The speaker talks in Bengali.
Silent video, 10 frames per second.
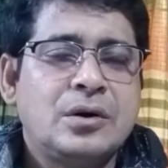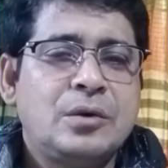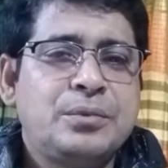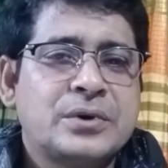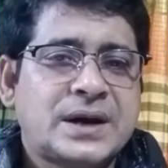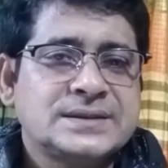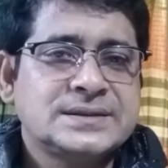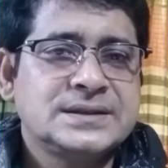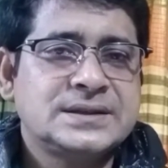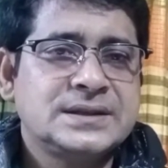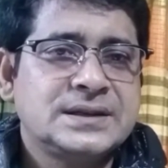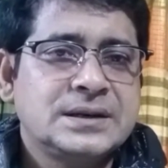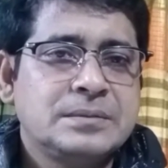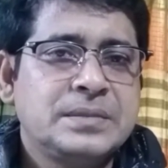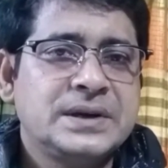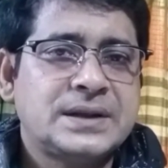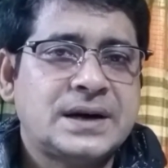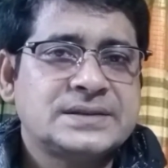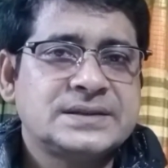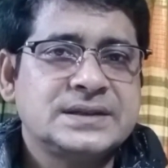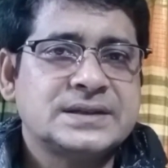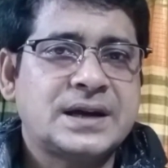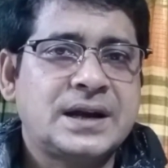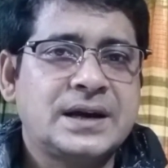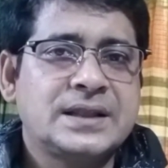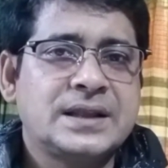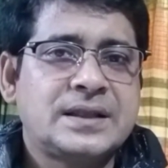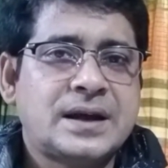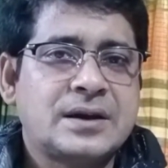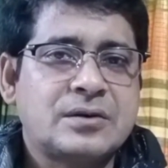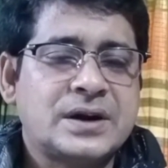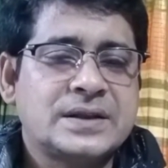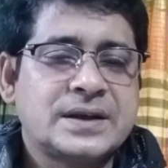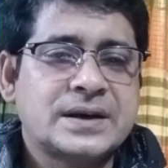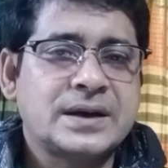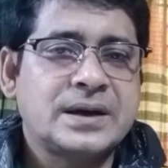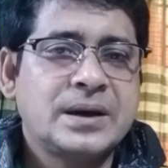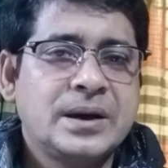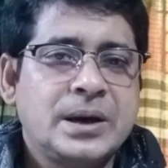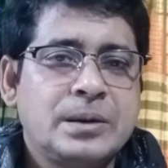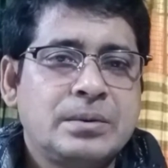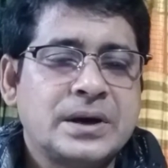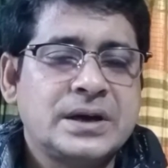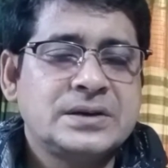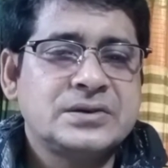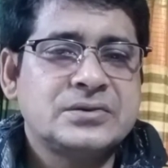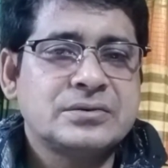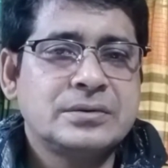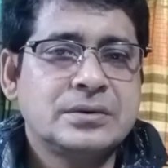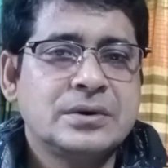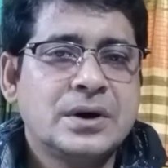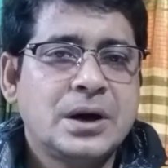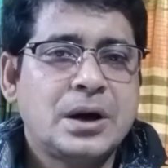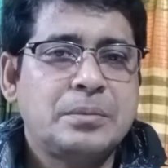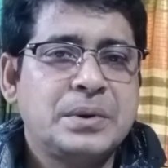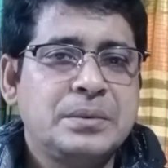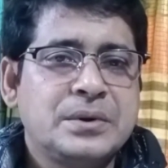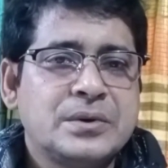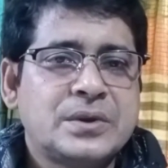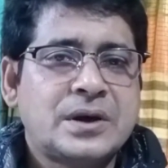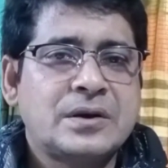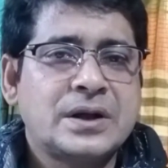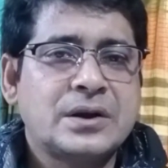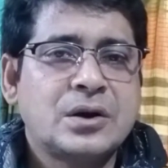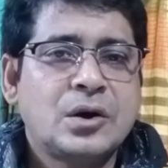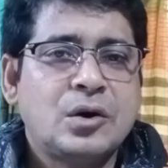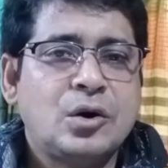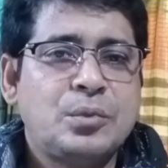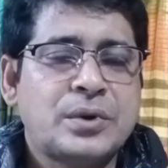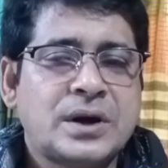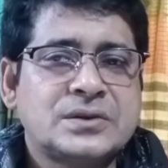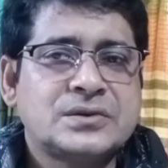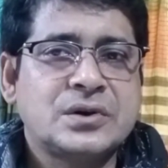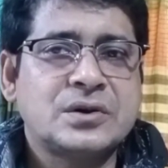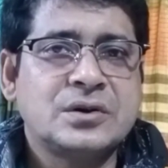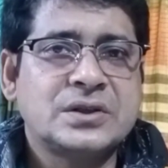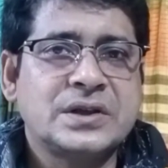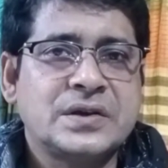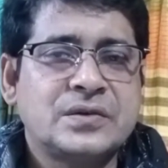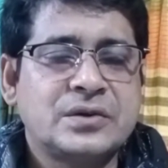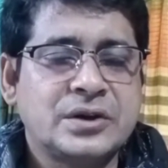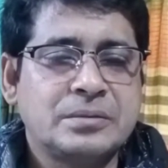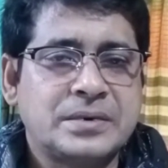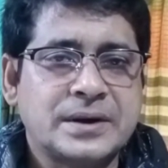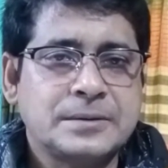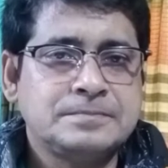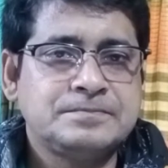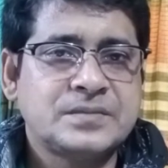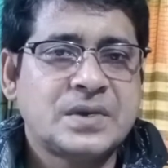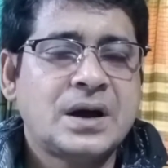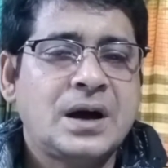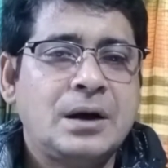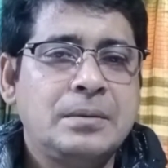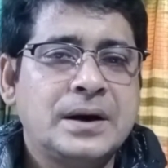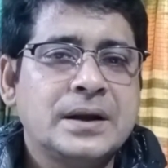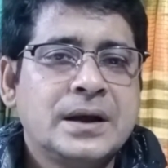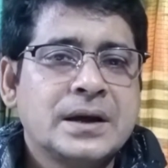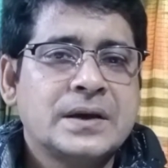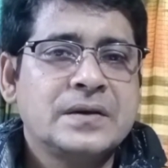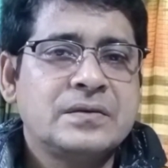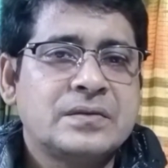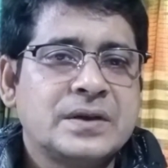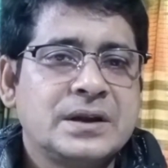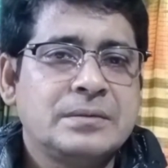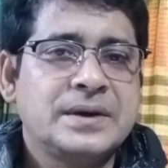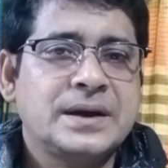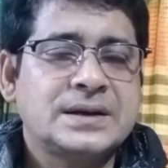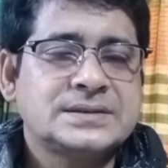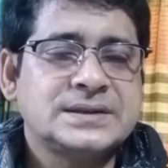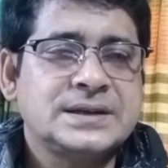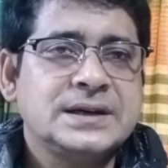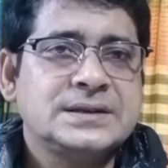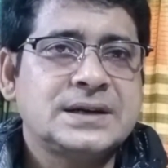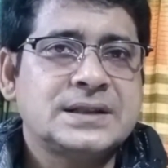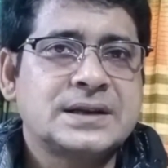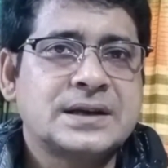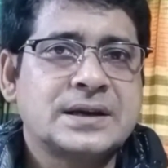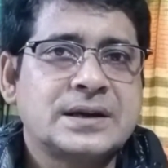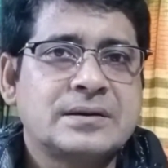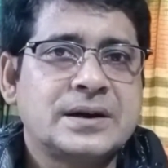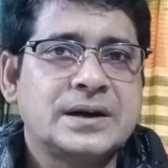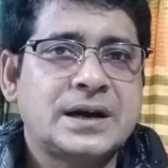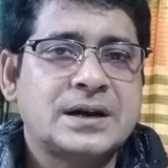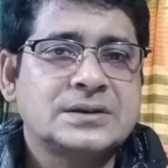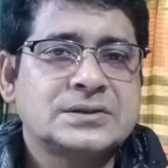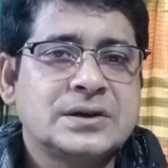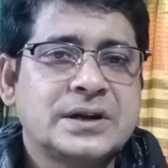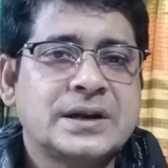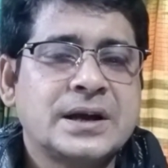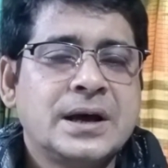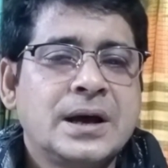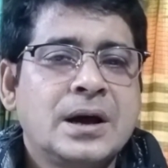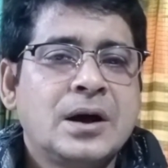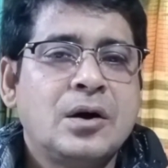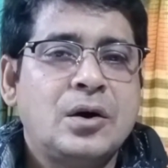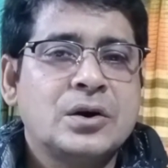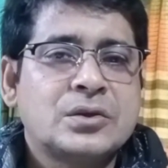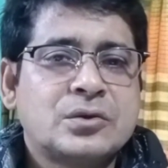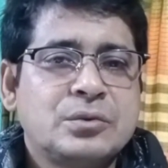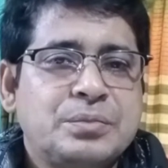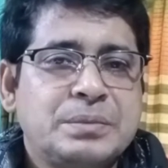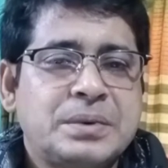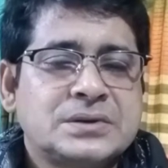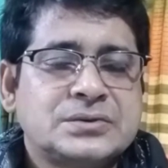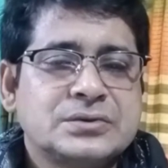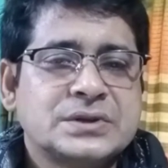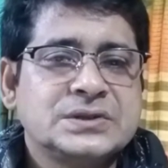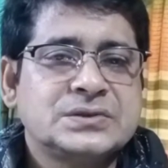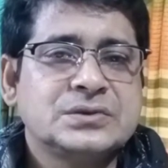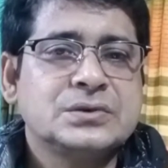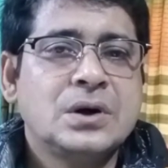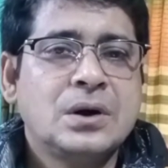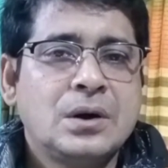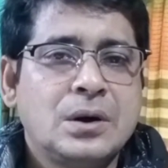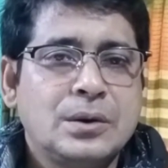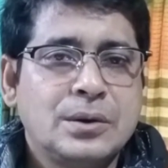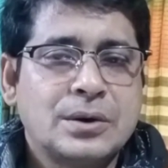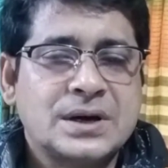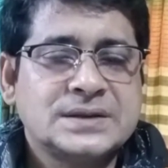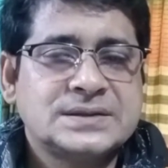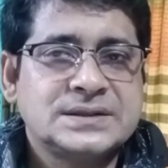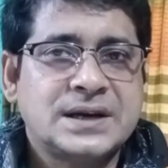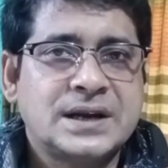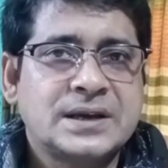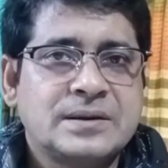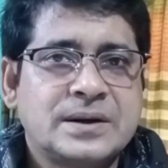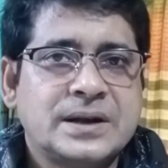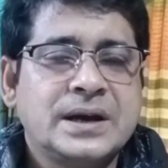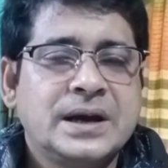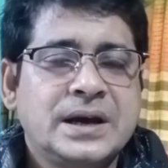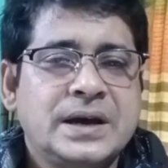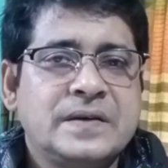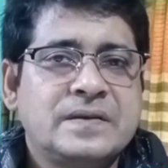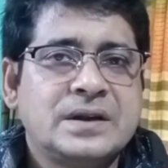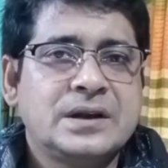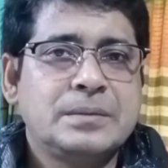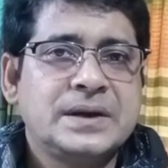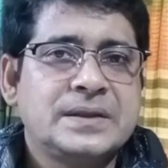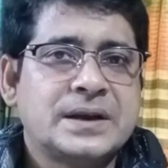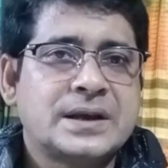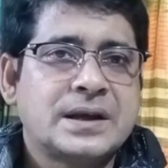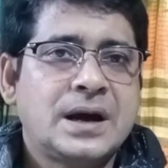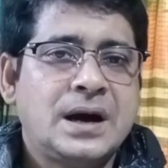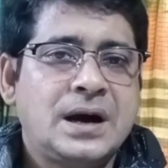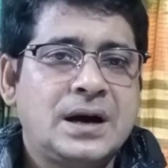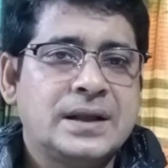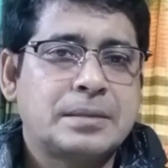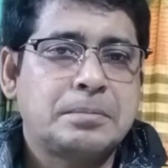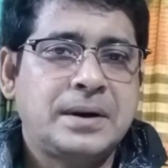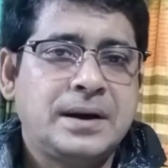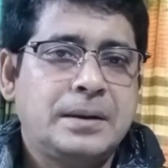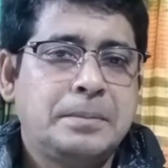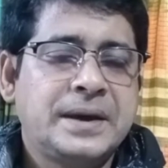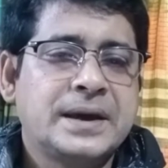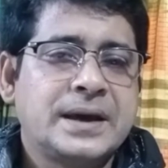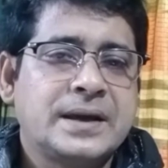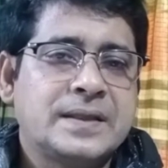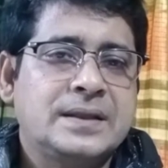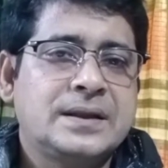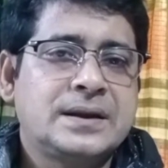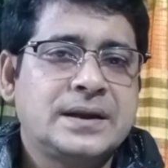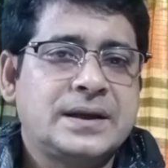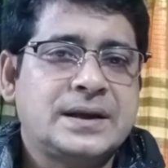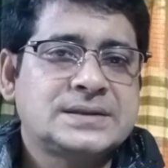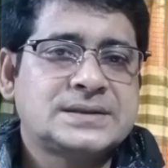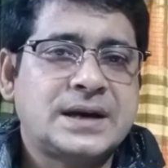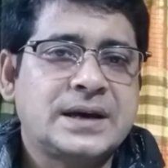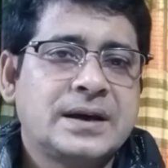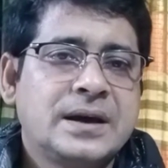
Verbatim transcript: অপরাজনীতিবিদ আছে তারা এদের দ্বারা করায় থাকে এবং এই শিশুগুলো বিভিন্ন ধরনের অপরাধ জগতে জড়িয়ে পড়ে আবার কিছু ছেলে মেয়ে আছে যাদেরকে কি করে ঢাকা শহরের অর্থ পিপাসু কিছু লোক আছে যারা কি করে এই ছেলে মেয়েদের হাত পা ভেঙে তাদের নিয়ে রাস্তায়